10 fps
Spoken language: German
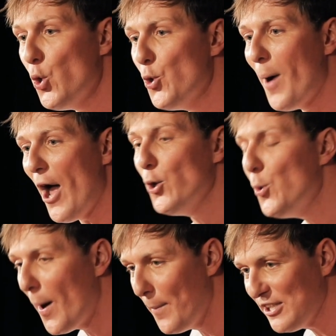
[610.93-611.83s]
über,
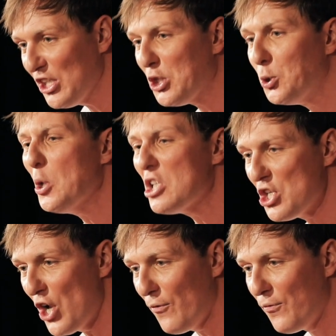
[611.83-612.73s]
übermächtig,
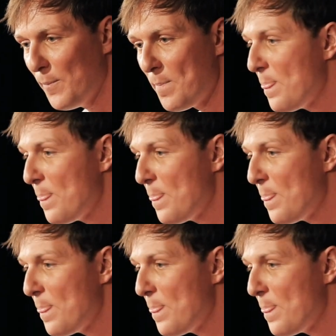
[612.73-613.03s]
Düsseldorf.